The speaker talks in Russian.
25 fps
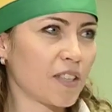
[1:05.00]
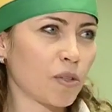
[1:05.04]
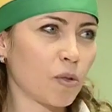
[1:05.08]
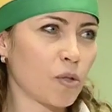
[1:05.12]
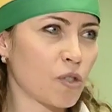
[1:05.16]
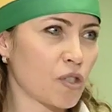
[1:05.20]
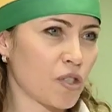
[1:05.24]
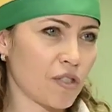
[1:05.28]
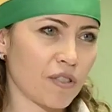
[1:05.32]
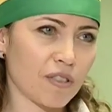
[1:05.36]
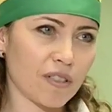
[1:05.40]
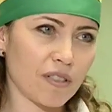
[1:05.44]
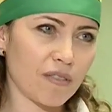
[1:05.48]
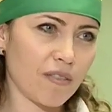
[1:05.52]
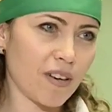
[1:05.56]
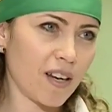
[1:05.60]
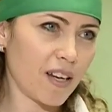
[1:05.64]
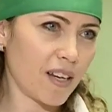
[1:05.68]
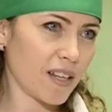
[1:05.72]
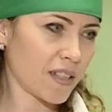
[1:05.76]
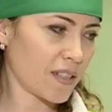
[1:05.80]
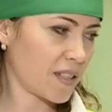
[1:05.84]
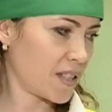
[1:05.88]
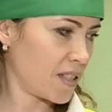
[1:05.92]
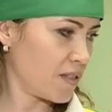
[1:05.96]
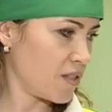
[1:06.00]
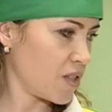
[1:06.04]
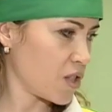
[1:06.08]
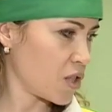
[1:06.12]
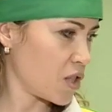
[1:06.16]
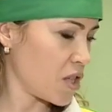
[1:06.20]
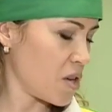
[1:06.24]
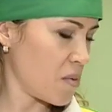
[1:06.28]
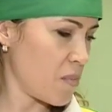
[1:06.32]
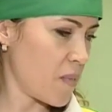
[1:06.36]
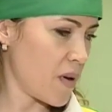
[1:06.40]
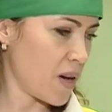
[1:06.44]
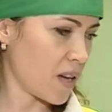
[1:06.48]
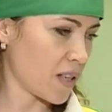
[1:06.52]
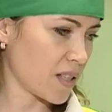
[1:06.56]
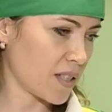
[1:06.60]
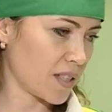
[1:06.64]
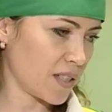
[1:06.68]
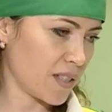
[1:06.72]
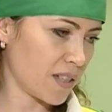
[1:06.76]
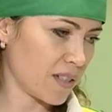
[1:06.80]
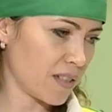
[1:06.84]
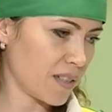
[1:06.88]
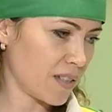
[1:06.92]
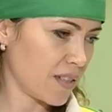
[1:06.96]
очень хвалят, свежее
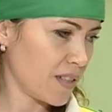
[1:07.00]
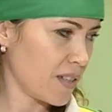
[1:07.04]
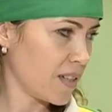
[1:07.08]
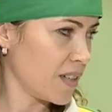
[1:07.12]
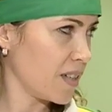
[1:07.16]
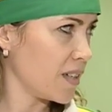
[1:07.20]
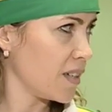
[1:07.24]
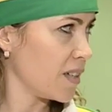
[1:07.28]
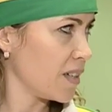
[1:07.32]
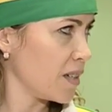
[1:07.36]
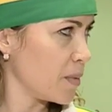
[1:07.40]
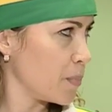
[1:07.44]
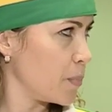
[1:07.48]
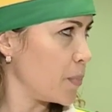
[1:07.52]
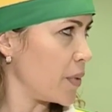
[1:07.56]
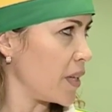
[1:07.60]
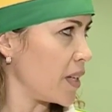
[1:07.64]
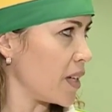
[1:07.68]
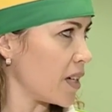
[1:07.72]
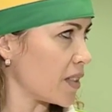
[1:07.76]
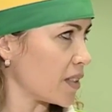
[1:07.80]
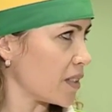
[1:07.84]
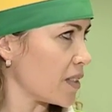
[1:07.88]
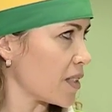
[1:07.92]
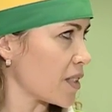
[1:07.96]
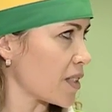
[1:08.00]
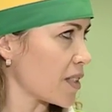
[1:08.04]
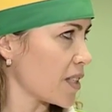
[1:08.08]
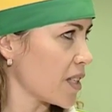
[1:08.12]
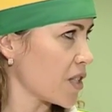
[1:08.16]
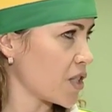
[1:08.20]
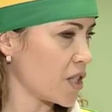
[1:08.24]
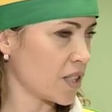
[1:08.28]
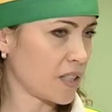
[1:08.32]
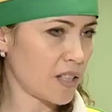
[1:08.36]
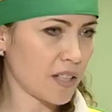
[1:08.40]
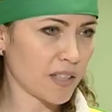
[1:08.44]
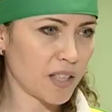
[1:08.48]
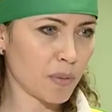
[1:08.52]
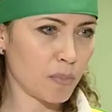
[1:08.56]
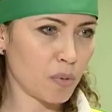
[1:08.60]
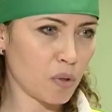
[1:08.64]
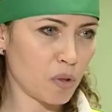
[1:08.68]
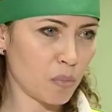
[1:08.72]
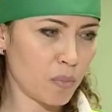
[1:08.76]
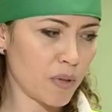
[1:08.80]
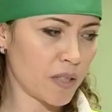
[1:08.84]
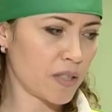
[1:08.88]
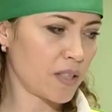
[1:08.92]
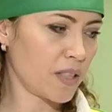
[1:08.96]
мясо. Приятно слышать, когда
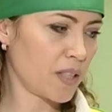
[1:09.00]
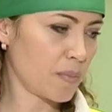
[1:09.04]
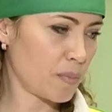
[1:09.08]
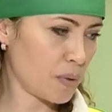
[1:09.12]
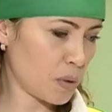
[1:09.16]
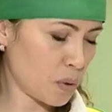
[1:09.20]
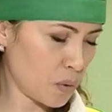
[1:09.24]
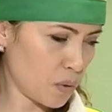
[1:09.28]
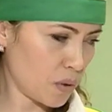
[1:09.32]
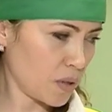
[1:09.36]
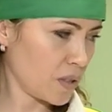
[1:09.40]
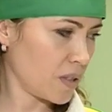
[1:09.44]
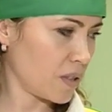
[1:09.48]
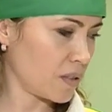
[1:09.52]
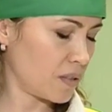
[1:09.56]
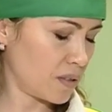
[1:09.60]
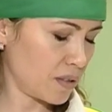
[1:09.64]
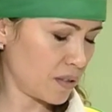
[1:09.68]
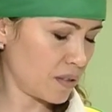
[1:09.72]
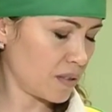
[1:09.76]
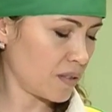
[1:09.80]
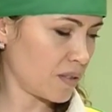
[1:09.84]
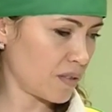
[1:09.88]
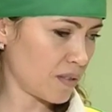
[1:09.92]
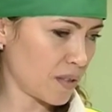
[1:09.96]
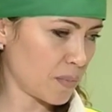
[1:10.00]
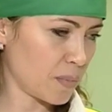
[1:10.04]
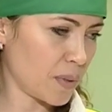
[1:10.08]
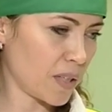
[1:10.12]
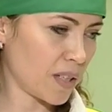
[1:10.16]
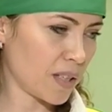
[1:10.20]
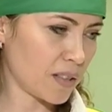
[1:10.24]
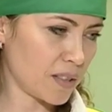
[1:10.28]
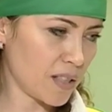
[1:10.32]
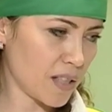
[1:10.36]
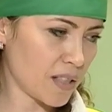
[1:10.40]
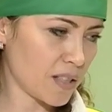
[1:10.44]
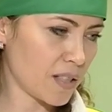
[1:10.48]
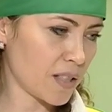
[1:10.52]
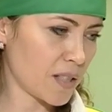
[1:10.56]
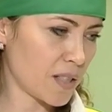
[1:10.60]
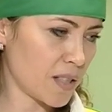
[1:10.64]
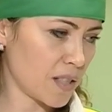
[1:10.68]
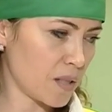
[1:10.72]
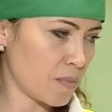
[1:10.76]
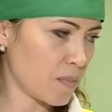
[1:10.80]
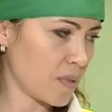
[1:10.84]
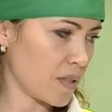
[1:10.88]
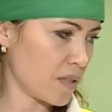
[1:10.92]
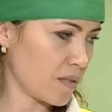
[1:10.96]
покупатели приходят и с
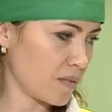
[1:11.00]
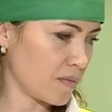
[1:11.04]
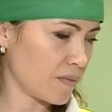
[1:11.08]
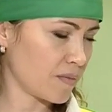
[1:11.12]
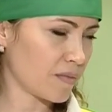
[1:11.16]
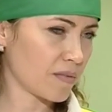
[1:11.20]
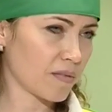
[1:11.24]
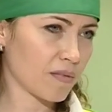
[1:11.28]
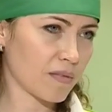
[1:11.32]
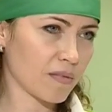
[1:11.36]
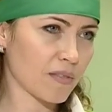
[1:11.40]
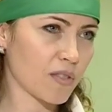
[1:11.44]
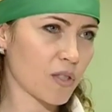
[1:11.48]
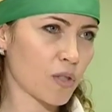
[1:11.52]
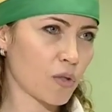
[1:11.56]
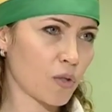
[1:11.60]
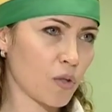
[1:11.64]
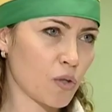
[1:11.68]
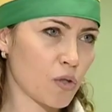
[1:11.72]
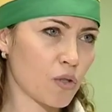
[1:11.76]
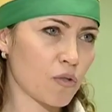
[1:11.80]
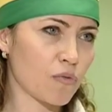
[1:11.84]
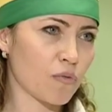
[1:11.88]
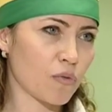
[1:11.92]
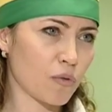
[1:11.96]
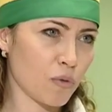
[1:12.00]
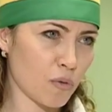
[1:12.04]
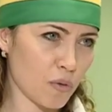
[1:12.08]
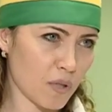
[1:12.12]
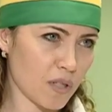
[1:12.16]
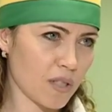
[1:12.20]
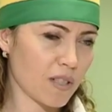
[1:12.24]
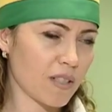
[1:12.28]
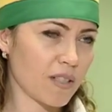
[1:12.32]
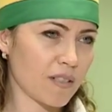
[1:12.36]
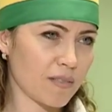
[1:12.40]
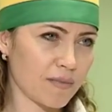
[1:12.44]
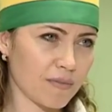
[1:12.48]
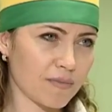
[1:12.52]
благодарностями, что очень вкусное.